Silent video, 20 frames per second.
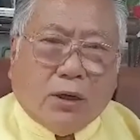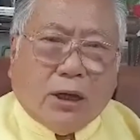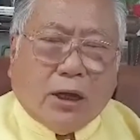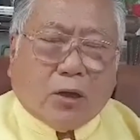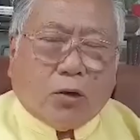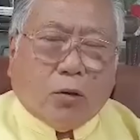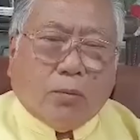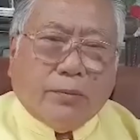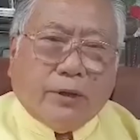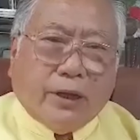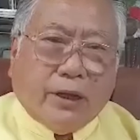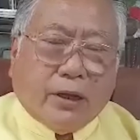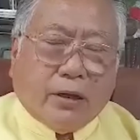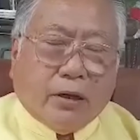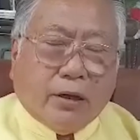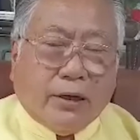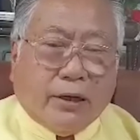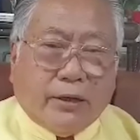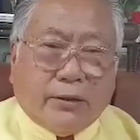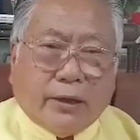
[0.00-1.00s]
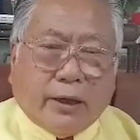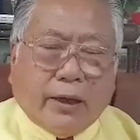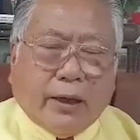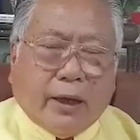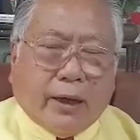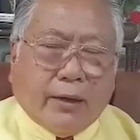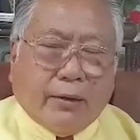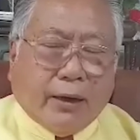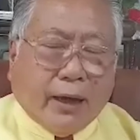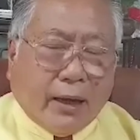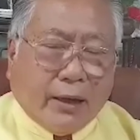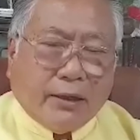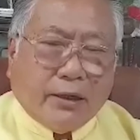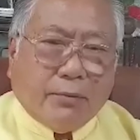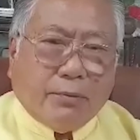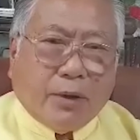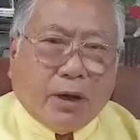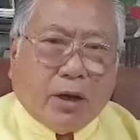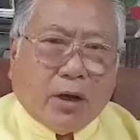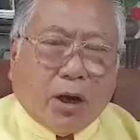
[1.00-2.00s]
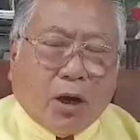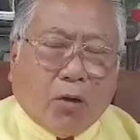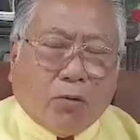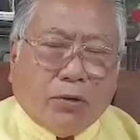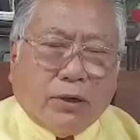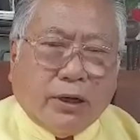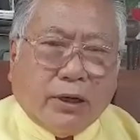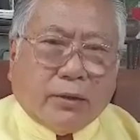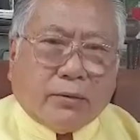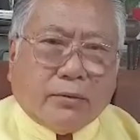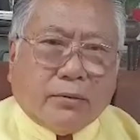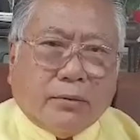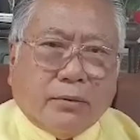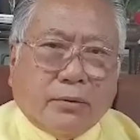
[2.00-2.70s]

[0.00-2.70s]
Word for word: อารมณ์ดีก็ดีใจหายร้ายขึ้นมาก็เอาเรื่อง